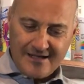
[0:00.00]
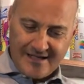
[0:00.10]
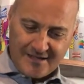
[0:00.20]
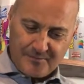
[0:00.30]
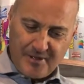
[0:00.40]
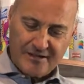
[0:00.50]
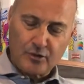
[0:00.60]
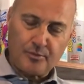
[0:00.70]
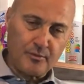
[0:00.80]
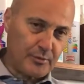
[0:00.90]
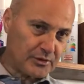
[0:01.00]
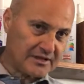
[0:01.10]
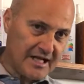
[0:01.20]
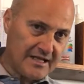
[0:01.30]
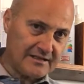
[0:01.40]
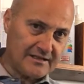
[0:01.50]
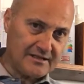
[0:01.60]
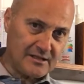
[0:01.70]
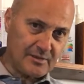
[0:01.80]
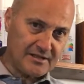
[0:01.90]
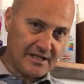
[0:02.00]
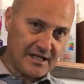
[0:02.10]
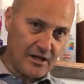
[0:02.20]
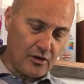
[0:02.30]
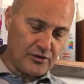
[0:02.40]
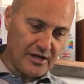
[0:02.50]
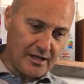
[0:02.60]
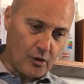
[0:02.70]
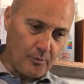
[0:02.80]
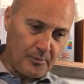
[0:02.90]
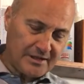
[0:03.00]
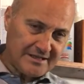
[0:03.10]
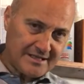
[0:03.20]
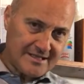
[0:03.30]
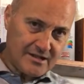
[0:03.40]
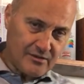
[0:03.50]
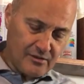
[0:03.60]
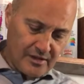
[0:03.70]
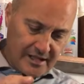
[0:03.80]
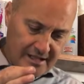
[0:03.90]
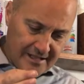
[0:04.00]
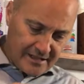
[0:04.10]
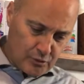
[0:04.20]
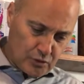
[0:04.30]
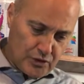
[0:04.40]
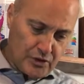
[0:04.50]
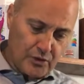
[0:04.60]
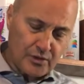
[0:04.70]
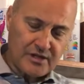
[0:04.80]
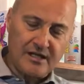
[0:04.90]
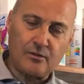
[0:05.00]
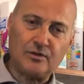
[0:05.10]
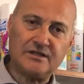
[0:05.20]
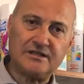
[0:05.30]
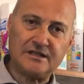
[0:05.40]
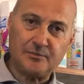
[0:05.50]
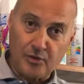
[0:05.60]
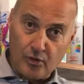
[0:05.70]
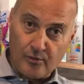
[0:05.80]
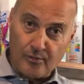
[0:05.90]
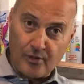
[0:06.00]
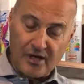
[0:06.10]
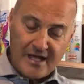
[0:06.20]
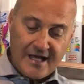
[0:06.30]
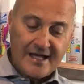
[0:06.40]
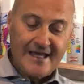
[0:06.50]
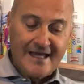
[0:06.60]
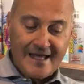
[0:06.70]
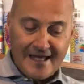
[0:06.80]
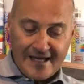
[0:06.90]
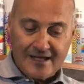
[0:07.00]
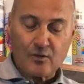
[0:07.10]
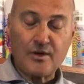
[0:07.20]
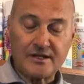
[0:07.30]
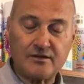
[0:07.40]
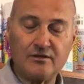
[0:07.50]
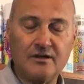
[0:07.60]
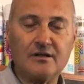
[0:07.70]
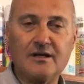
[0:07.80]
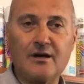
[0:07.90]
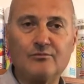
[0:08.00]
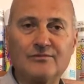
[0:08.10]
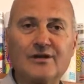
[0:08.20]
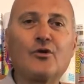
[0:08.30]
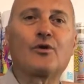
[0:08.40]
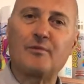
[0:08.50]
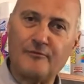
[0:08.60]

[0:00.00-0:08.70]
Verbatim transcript: L'aspetto più importante delle batterie oggi è la compattazione, la riduzione della quantità di piombo e questo ha un'enorme